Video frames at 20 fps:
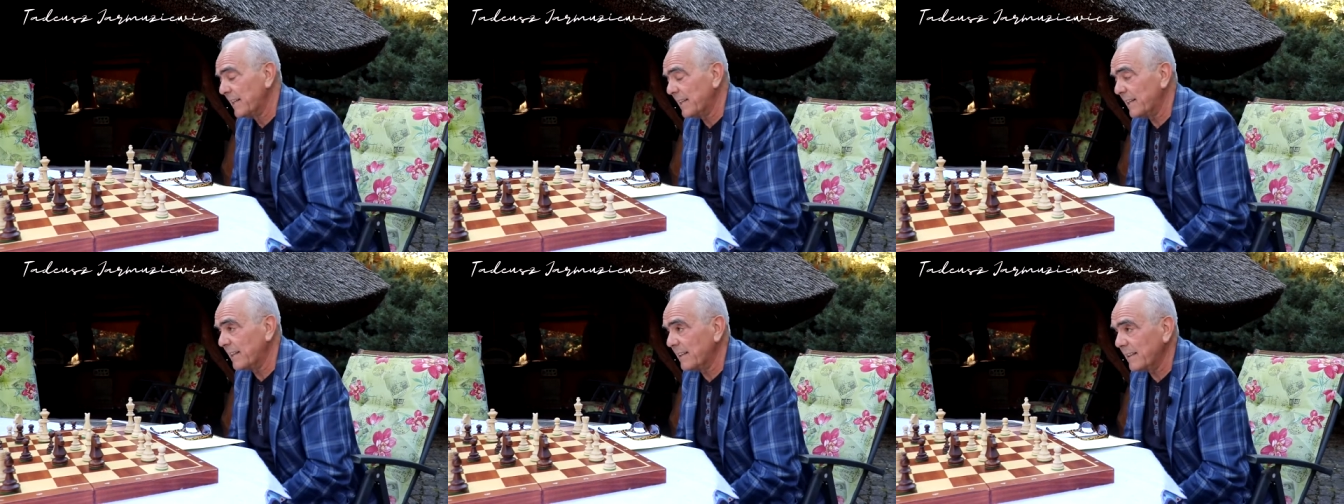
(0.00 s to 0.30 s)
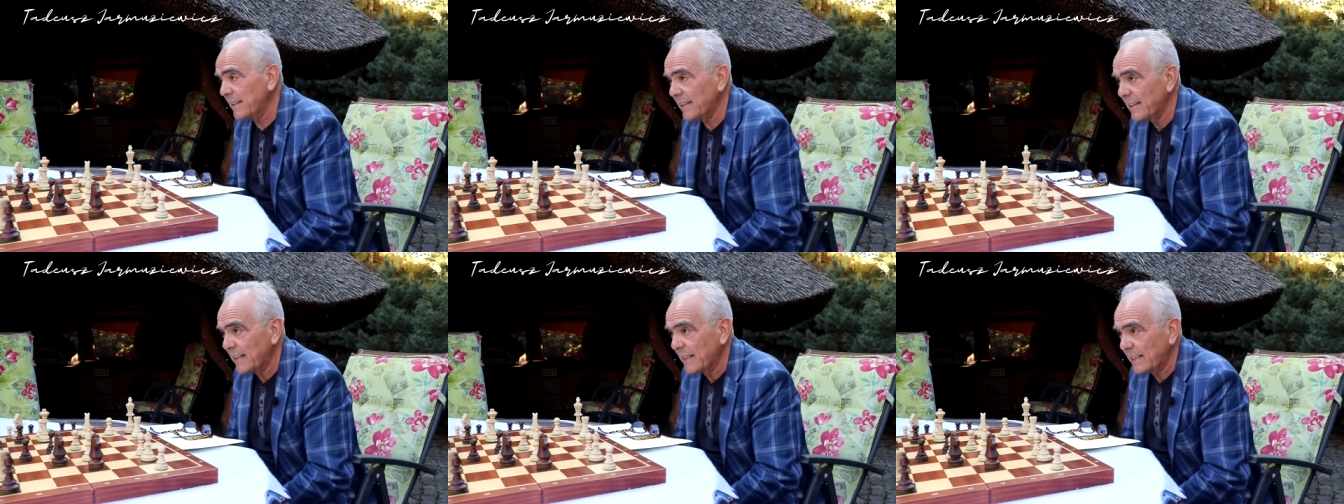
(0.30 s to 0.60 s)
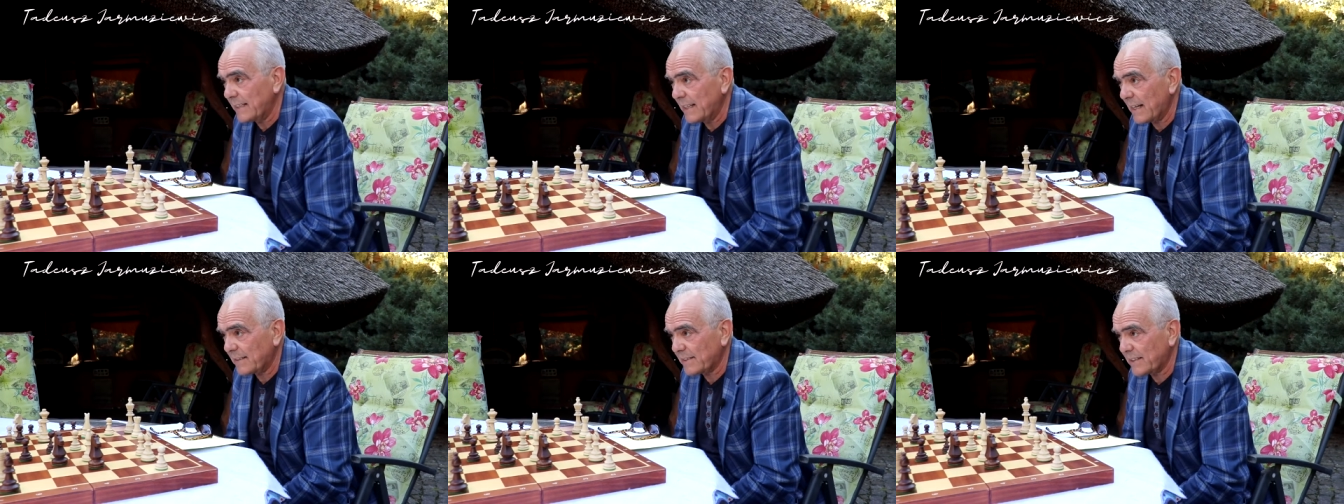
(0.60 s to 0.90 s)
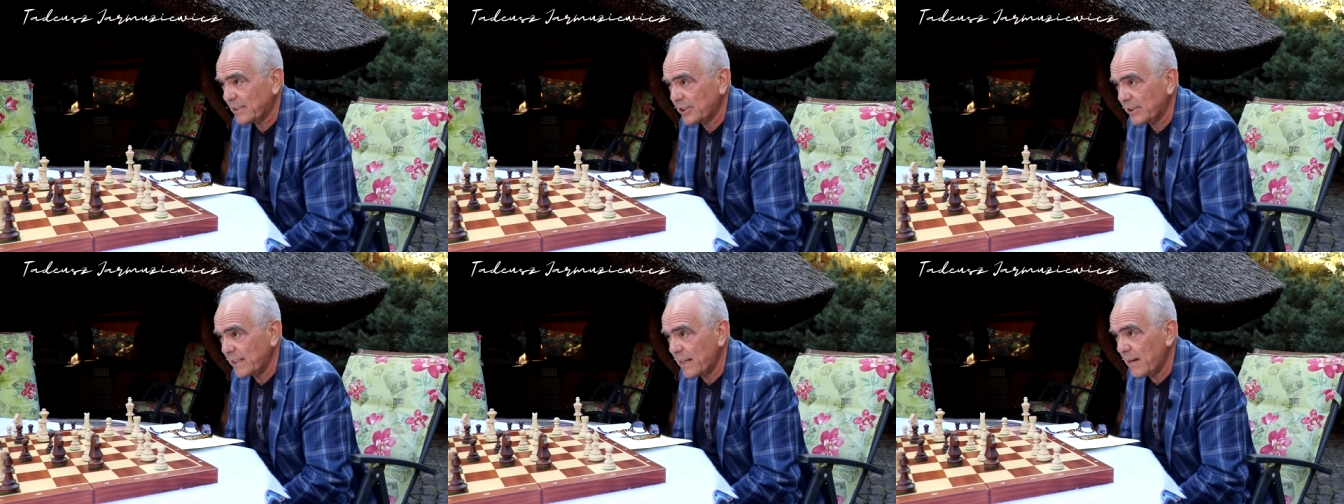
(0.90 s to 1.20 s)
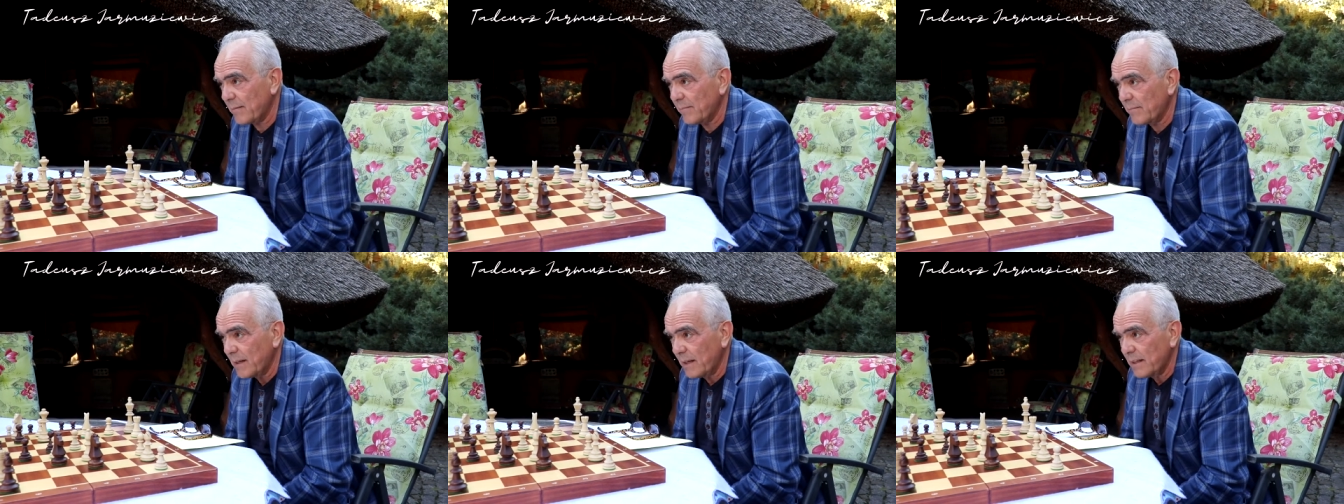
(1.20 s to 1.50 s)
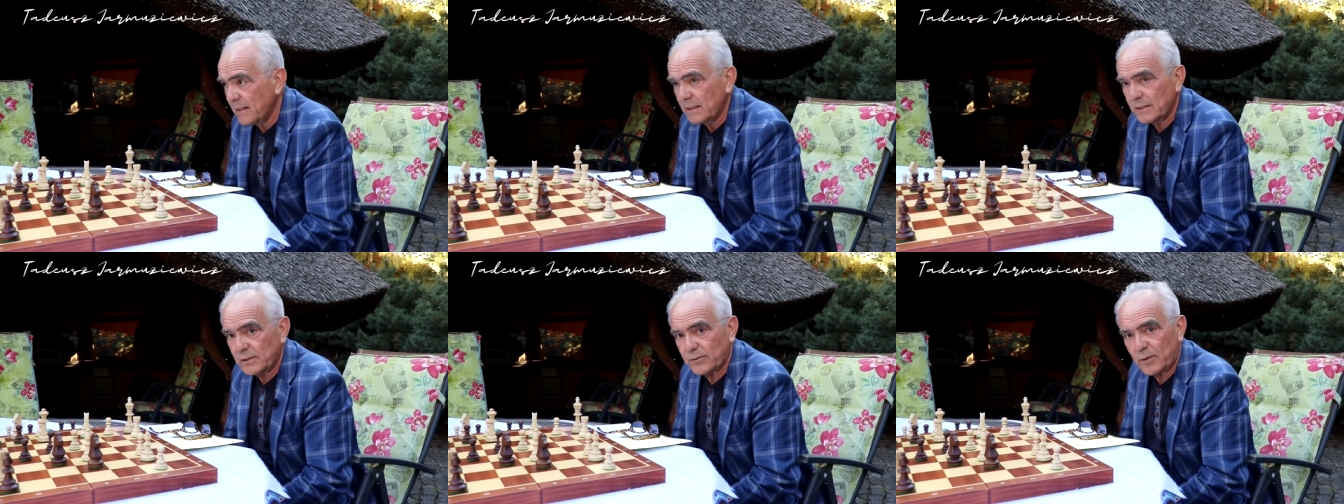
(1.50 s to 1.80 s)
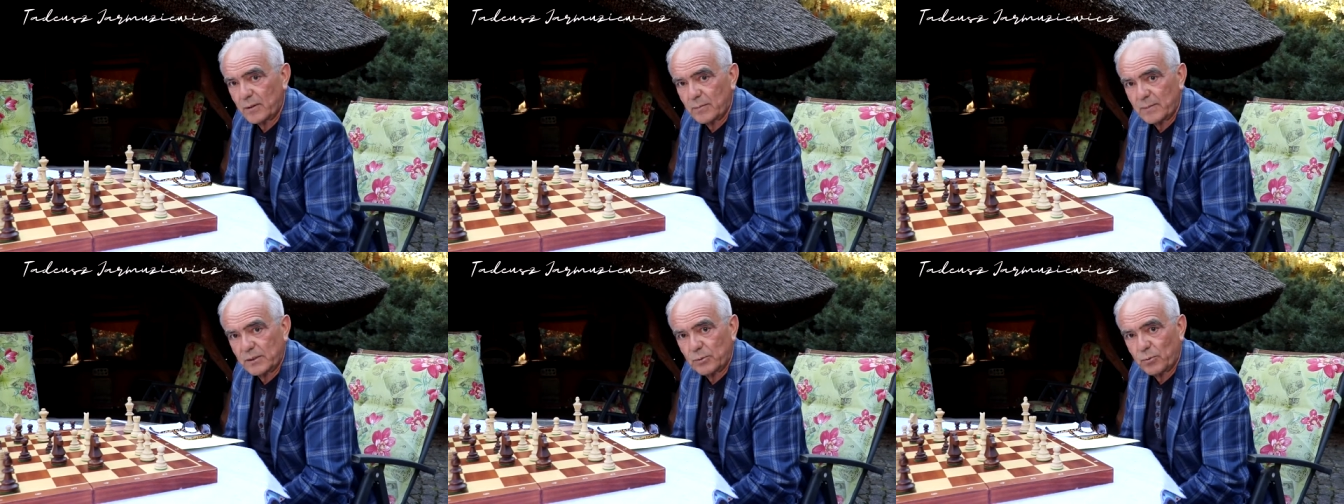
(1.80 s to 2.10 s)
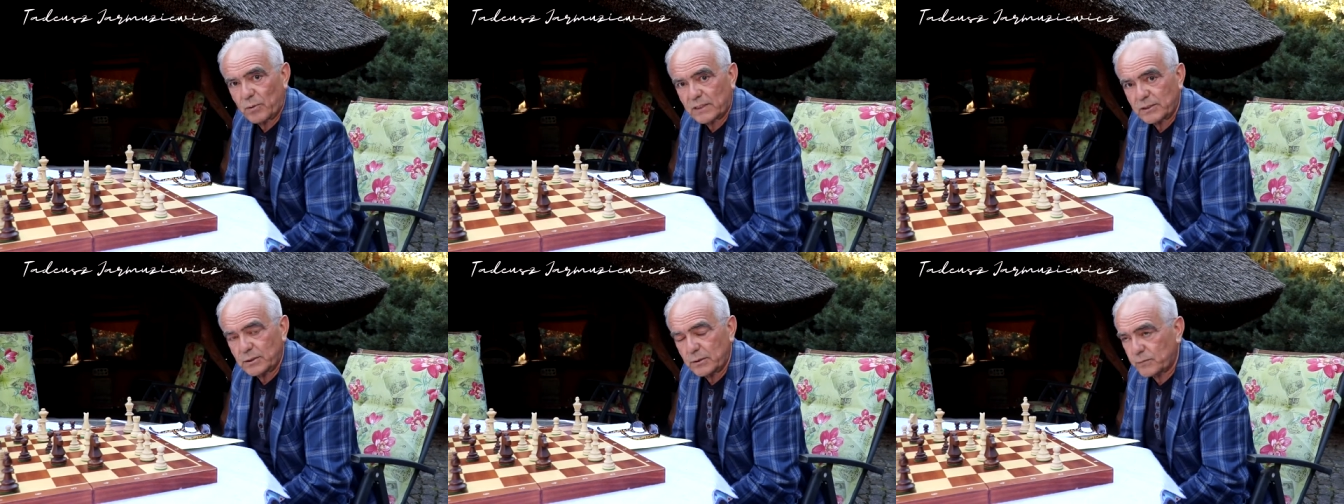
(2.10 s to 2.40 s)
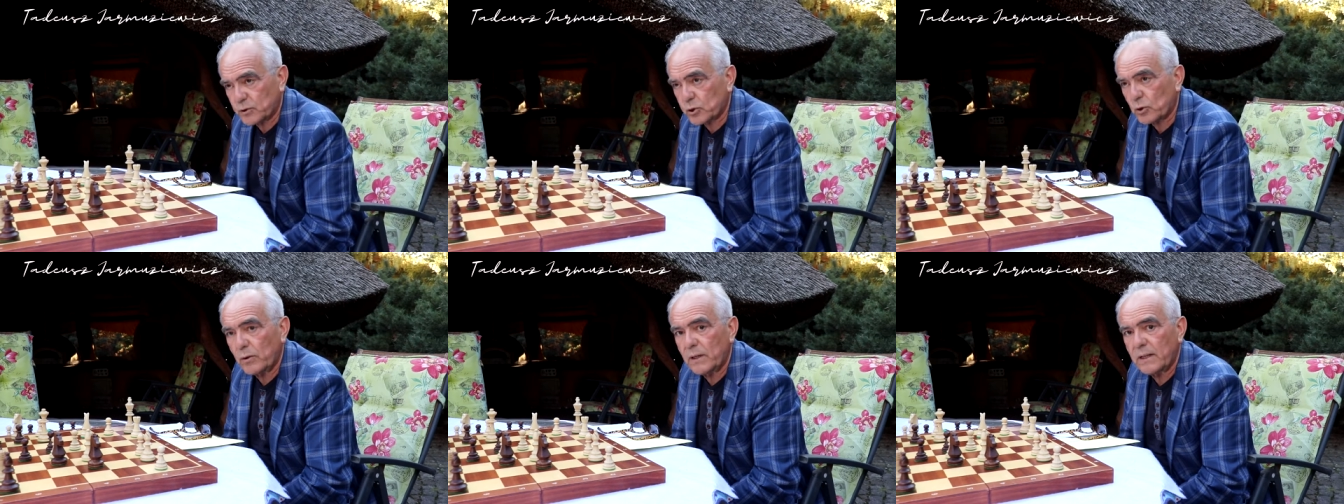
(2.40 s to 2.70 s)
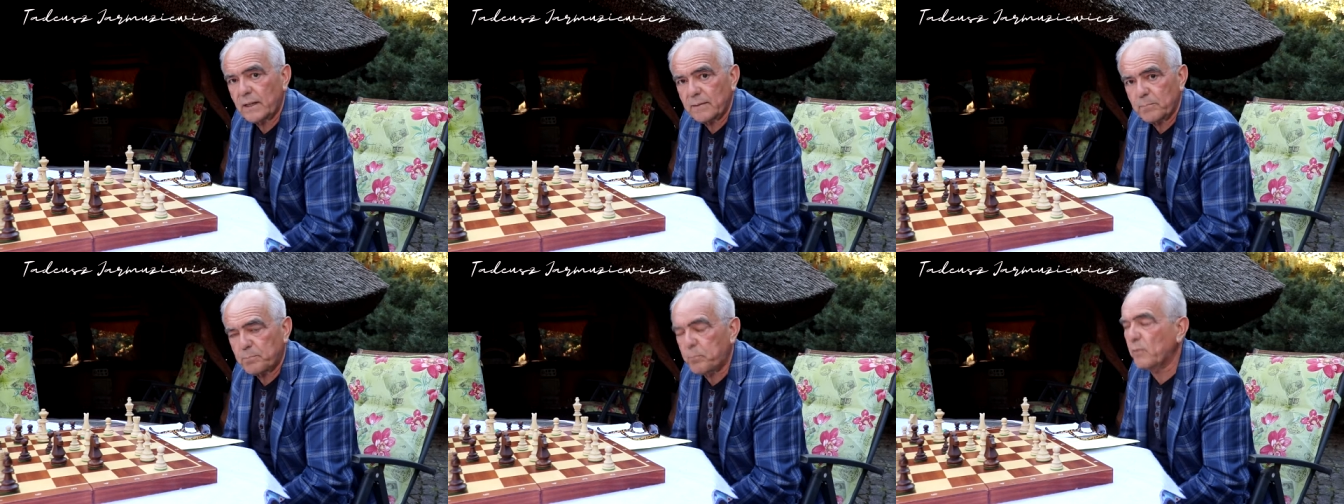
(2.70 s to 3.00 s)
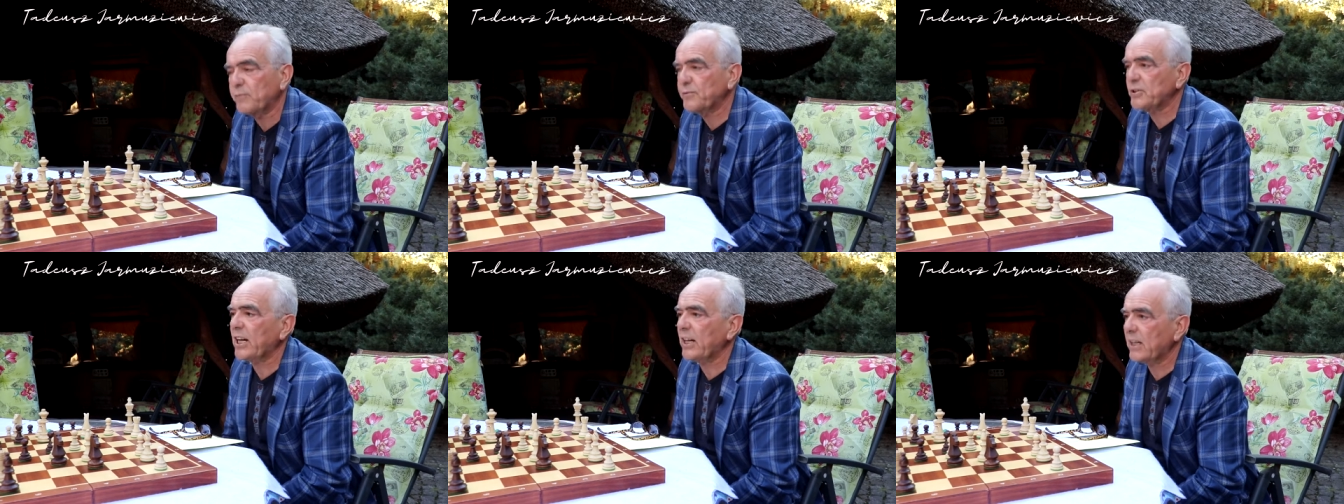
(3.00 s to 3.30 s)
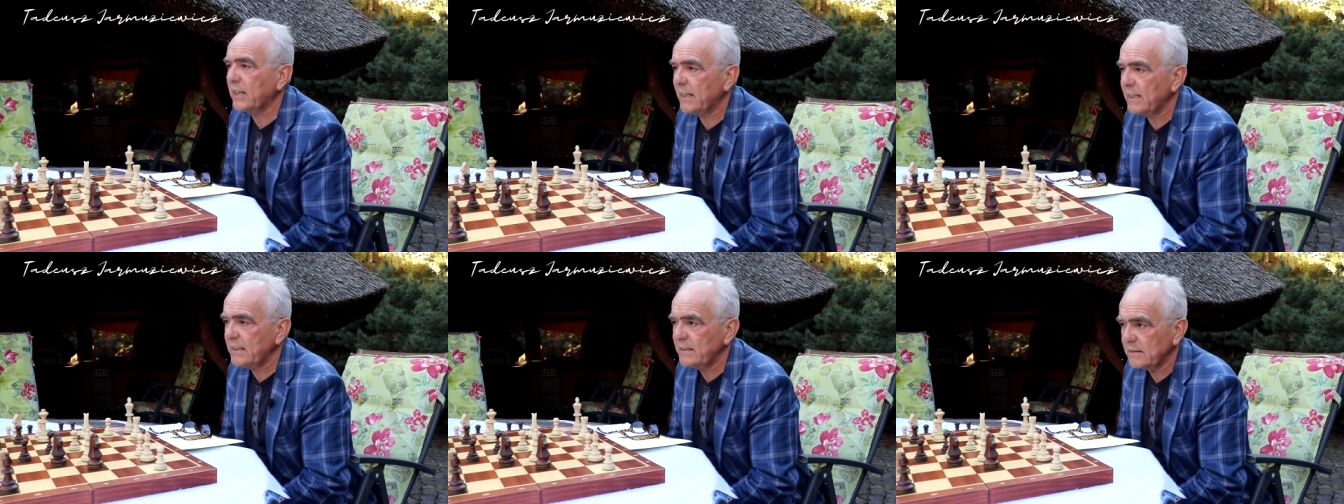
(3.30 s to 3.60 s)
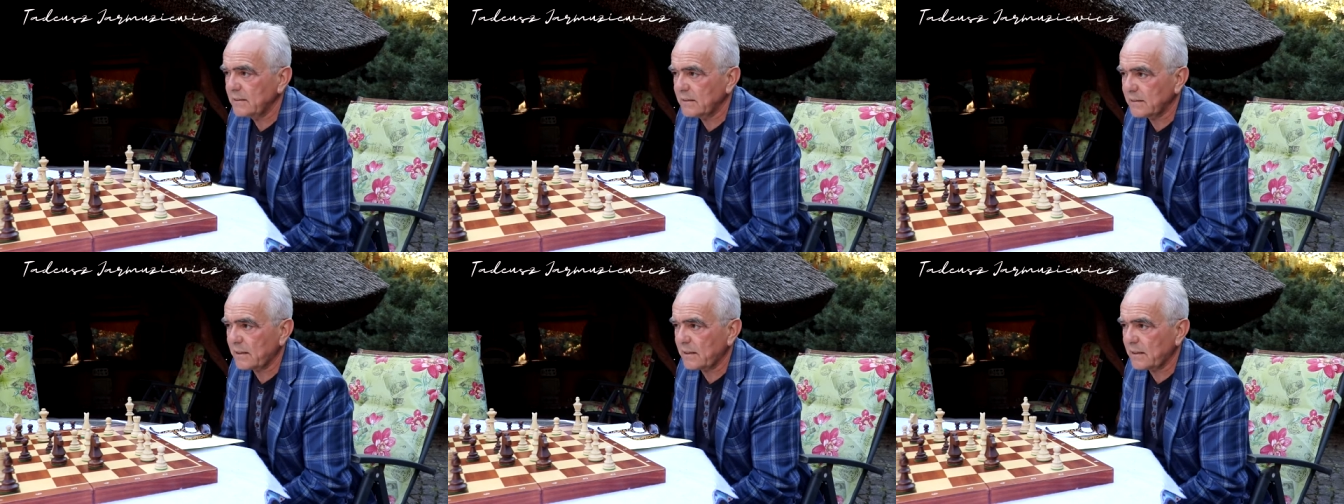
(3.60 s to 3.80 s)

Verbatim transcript: kiedy ja zaczynałem swoją edukację w szkole powszechnej,